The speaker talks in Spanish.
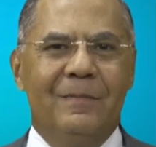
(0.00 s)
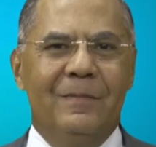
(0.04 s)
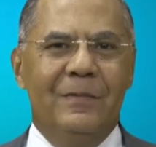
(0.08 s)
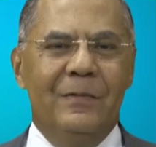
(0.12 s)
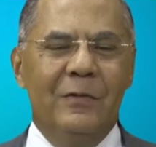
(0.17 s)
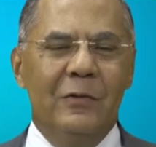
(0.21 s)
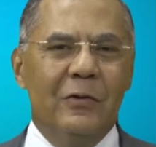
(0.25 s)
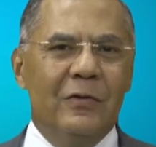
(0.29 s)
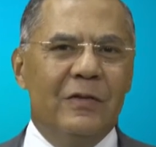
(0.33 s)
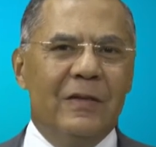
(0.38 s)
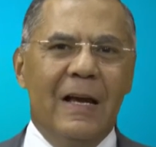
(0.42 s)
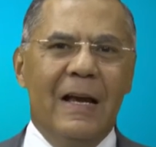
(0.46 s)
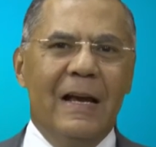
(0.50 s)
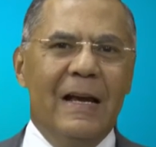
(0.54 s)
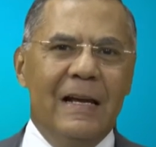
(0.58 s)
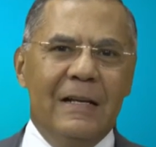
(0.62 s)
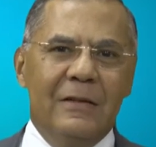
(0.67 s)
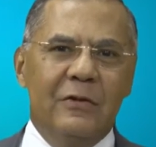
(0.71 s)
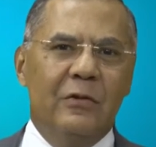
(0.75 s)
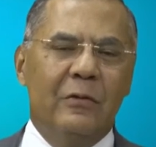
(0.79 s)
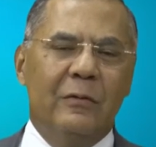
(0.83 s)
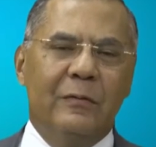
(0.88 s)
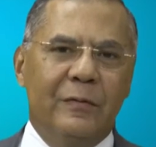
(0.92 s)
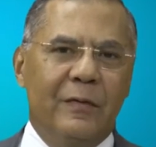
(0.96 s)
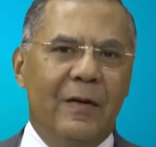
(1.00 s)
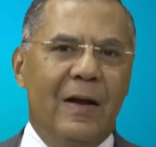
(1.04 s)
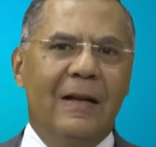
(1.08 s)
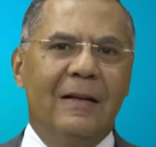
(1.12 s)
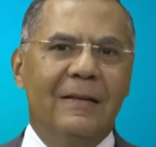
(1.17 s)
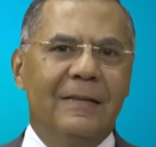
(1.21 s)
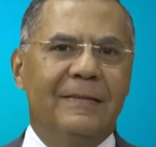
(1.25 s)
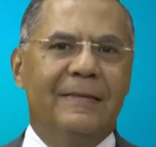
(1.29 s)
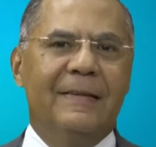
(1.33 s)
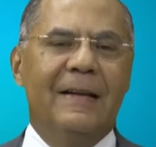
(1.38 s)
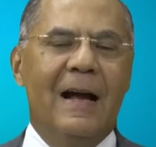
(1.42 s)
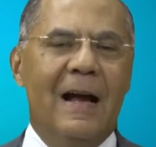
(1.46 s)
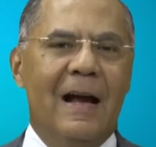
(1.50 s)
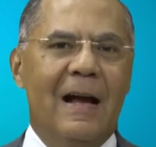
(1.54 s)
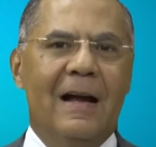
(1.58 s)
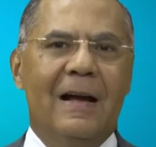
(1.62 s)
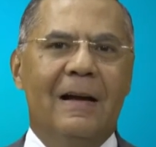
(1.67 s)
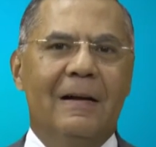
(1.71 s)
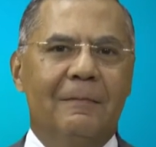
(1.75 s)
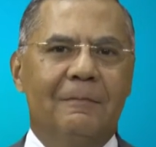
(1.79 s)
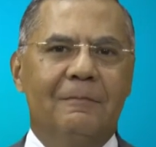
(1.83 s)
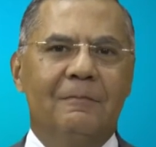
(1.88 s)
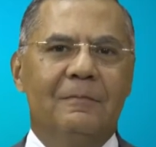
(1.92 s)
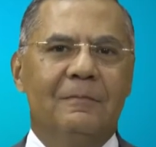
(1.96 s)
Nos ha hecho
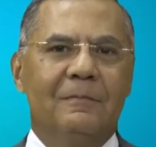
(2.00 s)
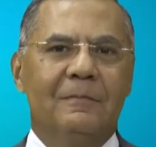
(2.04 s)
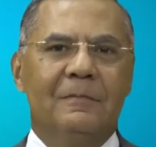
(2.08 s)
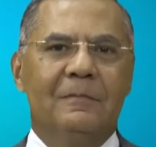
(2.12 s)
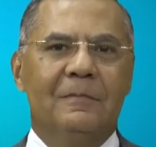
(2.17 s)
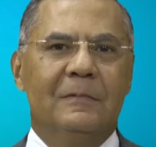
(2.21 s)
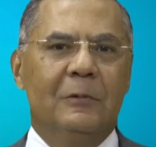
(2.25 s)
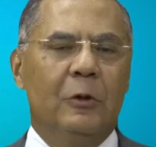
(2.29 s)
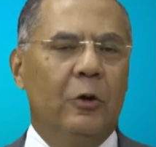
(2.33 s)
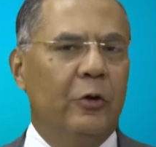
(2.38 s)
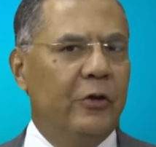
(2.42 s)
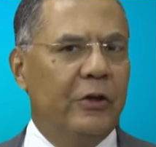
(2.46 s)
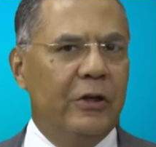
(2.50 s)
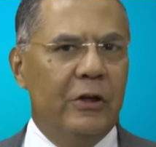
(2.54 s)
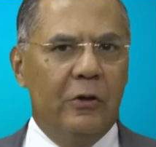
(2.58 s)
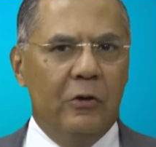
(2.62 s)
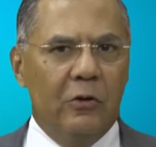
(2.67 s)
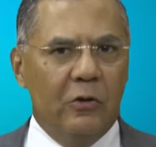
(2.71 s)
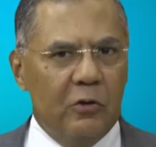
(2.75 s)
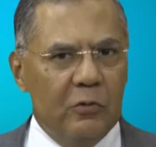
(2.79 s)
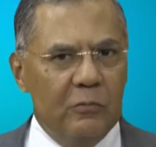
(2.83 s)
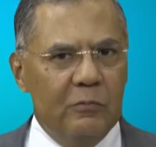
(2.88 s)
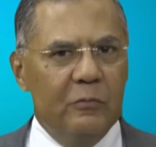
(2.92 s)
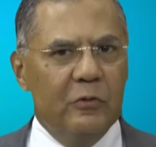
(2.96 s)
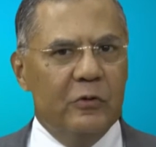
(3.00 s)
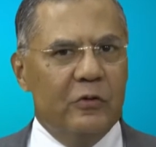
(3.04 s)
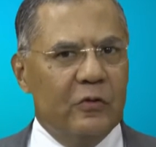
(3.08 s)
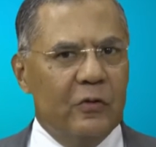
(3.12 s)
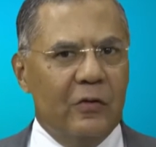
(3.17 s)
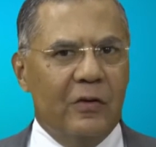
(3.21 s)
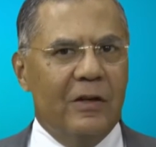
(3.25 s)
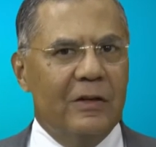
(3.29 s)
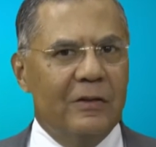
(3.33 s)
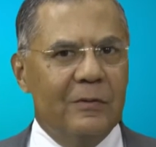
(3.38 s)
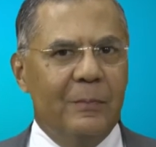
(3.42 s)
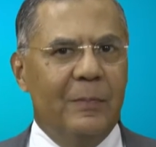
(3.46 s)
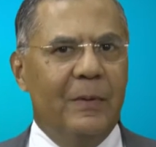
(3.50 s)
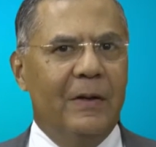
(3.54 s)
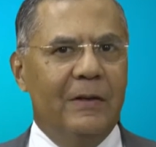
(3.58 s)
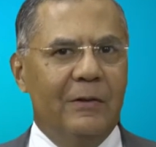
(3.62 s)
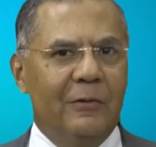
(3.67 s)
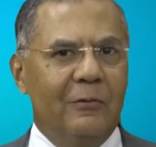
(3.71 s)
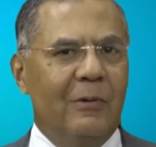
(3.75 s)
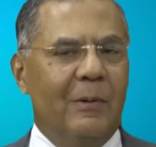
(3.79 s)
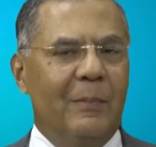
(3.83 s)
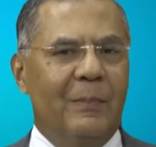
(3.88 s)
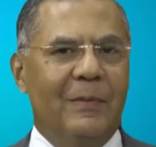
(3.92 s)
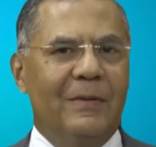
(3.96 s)
falta, lo digo con mucho
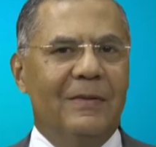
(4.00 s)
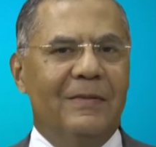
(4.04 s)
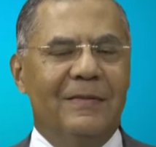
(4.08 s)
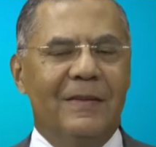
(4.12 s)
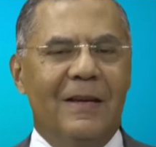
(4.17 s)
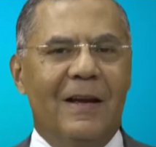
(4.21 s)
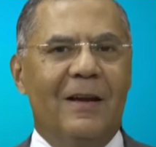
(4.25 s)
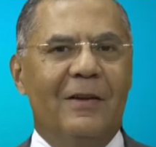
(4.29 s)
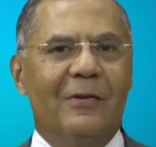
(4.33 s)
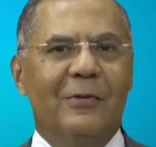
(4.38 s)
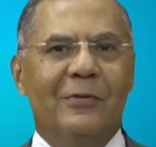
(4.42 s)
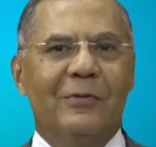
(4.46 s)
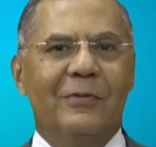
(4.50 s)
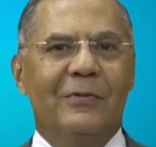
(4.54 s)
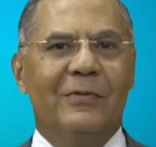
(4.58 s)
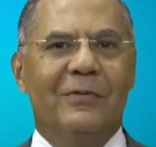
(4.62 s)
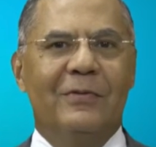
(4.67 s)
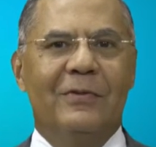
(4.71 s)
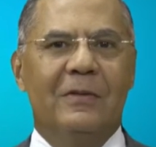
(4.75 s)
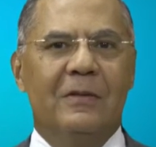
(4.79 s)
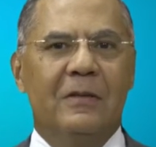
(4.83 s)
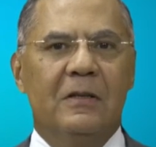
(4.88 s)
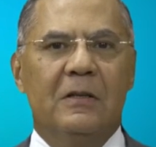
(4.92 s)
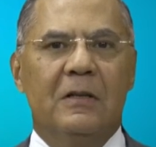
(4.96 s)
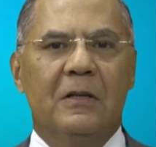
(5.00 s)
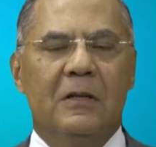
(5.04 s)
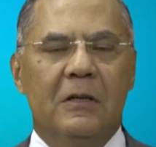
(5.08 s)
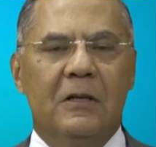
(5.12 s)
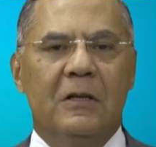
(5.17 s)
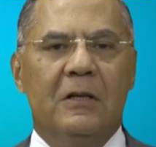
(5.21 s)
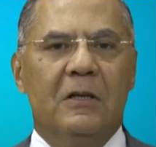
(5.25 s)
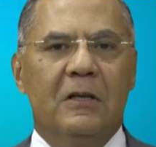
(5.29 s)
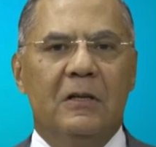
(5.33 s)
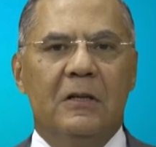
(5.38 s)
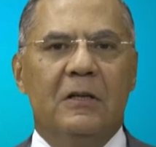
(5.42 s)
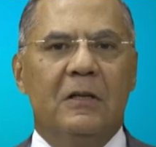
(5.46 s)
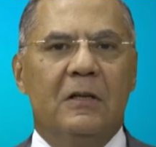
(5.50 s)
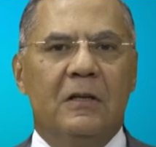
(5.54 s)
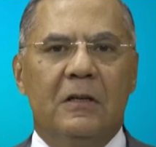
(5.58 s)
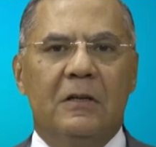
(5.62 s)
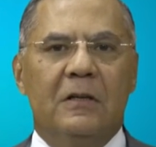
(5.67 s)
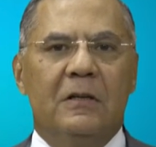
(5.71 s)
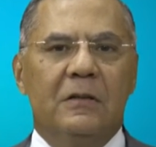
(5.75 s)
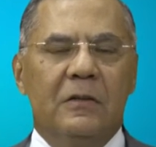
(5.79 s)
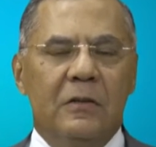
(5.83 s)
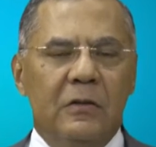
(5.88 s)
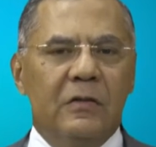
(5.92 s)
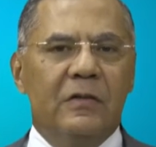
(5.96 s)
respeto, apreciados,
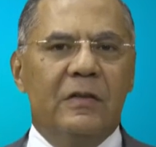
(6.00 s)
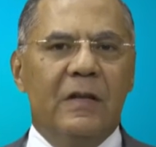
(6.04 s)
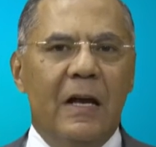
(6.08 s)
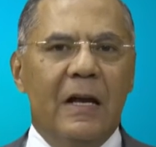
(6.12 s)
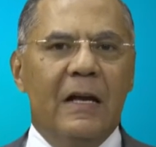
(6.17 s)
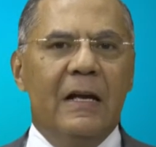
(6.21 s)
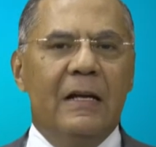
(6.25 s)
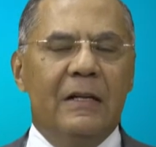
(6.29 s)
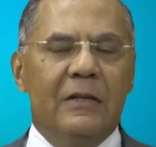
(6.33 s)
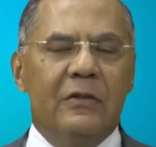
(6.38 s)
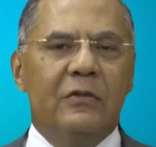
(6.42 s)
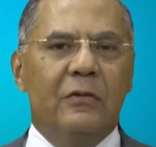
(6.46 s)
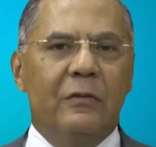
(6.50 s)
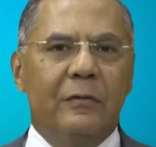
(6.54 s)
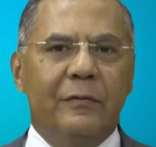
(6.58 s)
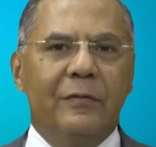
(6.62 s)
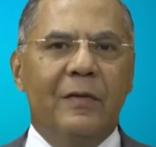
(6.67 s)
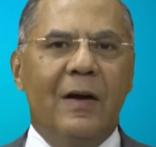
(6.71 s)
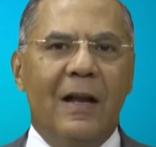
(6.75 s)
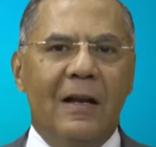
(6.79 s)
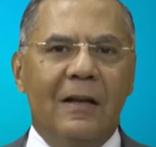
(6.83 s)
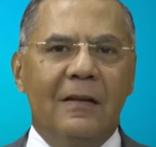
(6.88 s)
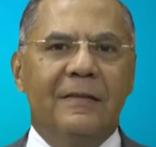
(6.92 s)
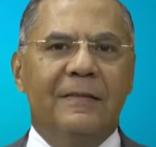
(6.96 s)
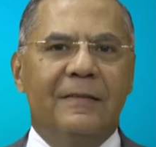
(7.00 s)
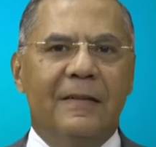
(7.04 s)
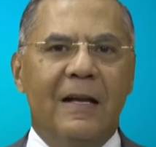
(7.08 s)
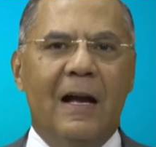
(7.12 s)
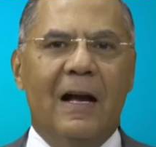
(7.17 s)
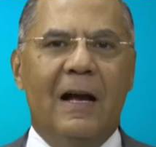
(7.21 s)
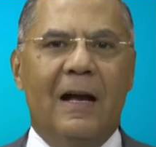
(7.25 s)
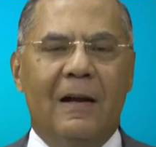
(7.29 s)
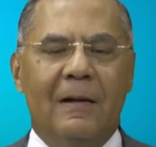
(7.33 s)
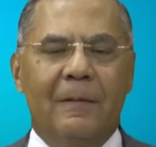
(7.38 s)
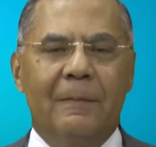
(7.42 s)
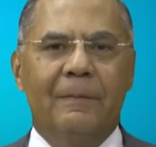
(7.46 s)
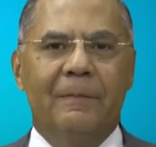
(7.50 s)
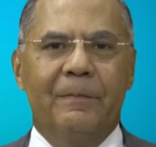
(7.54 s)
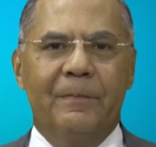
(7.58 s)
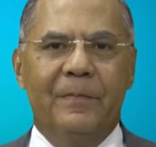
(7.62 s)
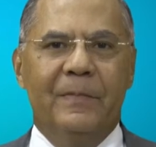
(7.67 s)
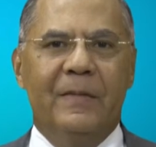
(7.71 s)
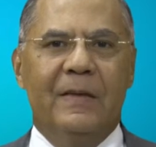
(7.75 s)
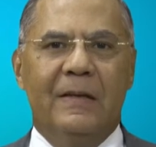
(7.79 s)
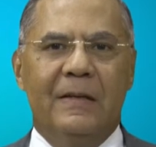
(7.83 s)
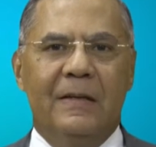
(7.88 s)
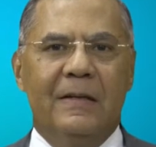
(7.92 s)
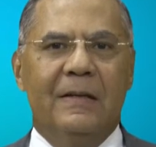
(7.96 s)
nos ha hecho falta
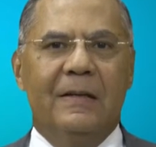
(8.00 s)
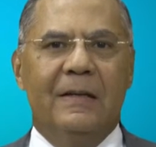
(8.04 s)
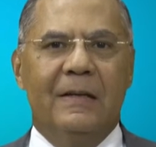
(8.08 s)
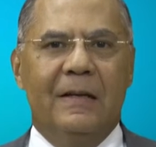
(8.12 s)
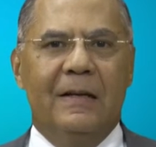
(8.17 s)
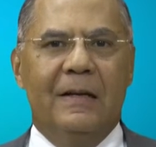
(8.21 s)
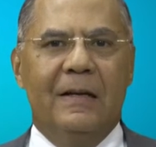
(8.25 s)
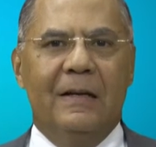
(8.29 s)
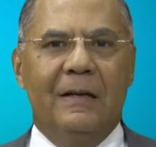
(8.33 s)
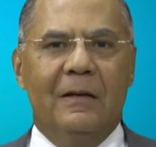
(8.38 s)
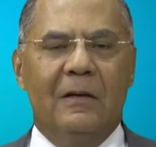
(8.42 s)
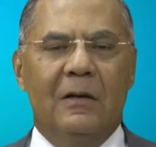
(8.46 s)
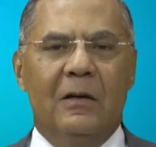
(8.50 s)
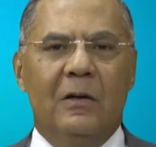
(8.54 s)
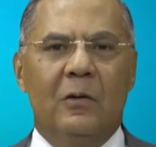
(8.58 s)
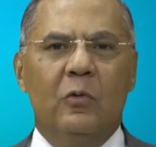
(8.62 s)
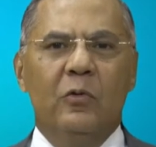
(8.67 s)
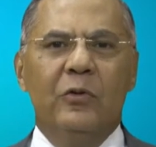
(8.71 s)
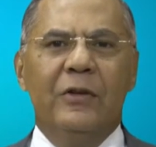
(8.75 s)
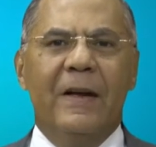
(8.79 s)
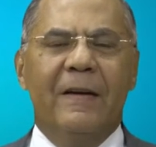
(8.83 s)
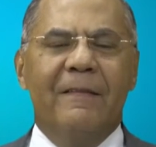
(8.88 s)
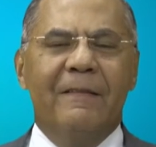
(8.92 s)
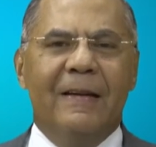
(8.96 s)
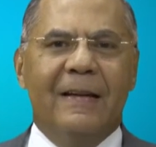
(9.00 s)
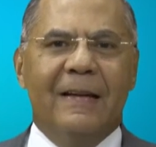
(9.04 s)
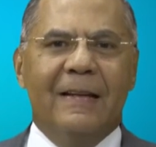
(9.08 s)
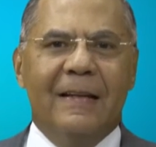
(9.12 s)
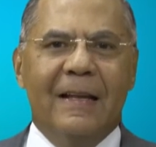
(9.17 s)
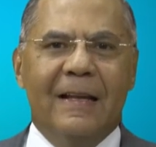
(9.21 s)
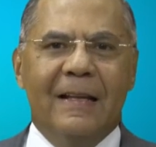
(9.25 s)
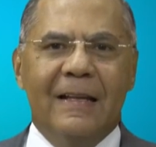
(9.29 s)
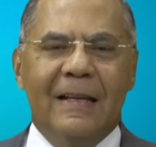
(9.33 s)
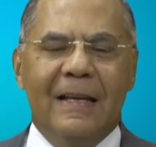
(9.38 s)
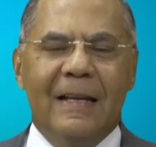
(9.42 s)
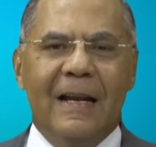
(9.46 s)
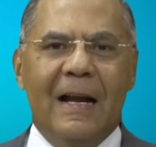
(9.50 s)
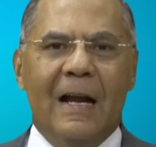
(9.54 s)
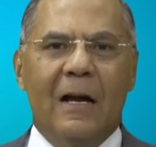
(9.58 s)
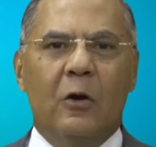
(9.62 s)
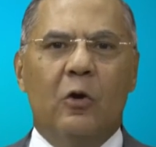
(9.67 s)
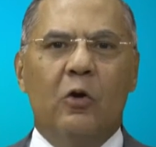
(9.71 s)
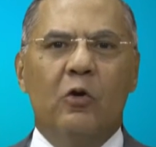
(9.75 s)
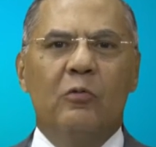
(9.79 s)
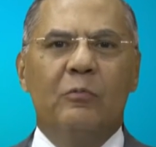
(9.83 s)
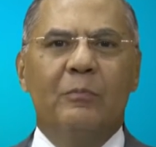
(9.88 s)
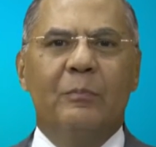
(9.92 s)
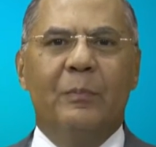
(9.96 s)
una verdadera
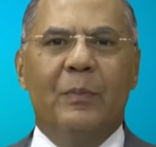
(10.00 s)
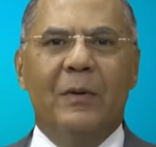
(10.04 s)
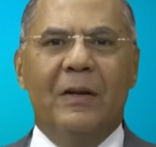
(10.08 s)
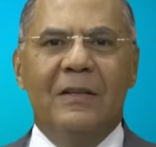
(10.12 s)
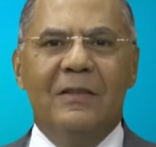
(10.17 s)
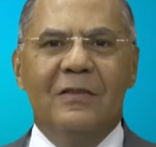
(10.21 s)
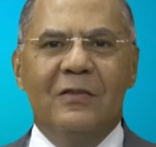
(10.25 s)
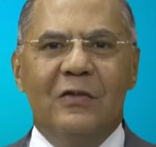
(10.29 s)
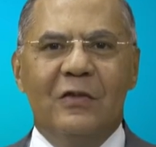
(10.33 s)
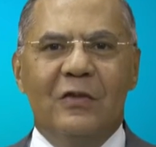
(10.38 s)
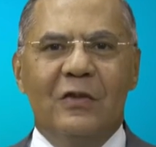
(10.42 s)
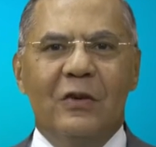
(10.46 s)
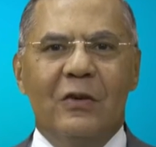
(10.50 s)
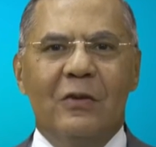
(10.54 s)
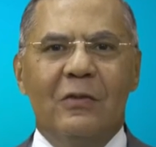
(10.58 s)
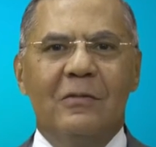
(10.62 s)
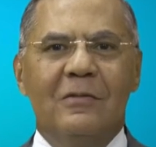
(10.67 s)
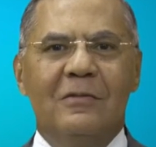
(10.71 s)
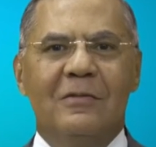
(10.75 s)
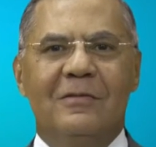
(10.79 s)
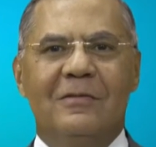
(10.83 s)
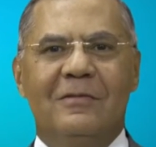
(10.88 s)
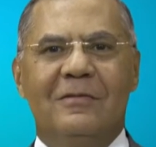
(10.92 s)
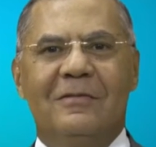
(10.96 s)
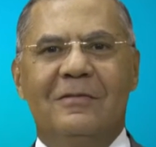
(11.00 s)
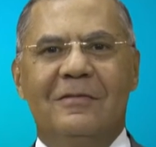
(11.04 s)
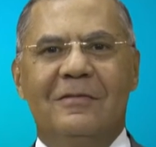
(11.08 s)
comprensión